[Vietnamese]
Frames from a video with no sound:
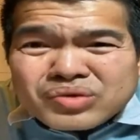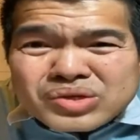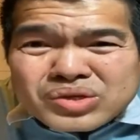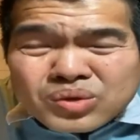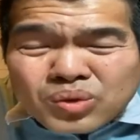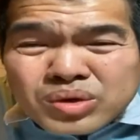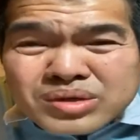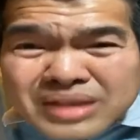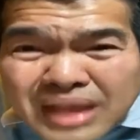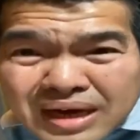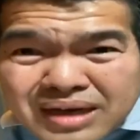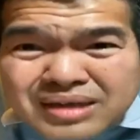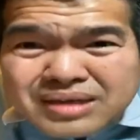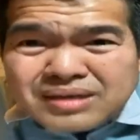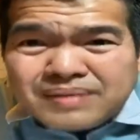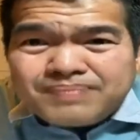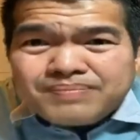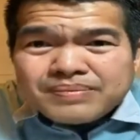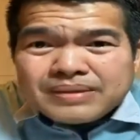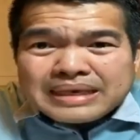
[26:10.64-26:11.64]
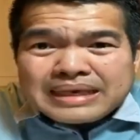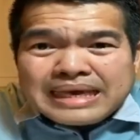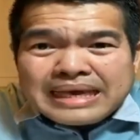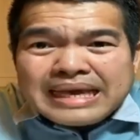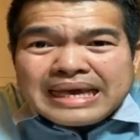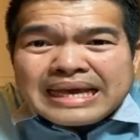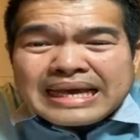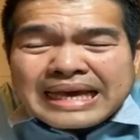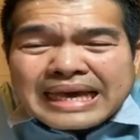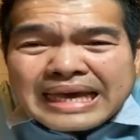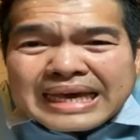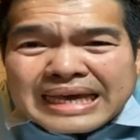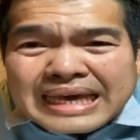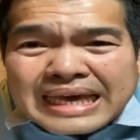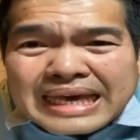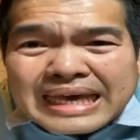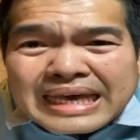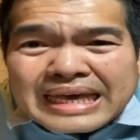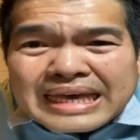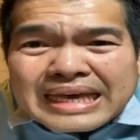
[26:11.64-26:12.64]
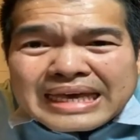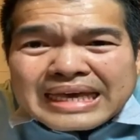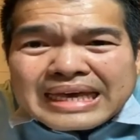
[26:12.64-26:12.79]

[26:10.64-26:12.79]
xua tới. Kia kia kia.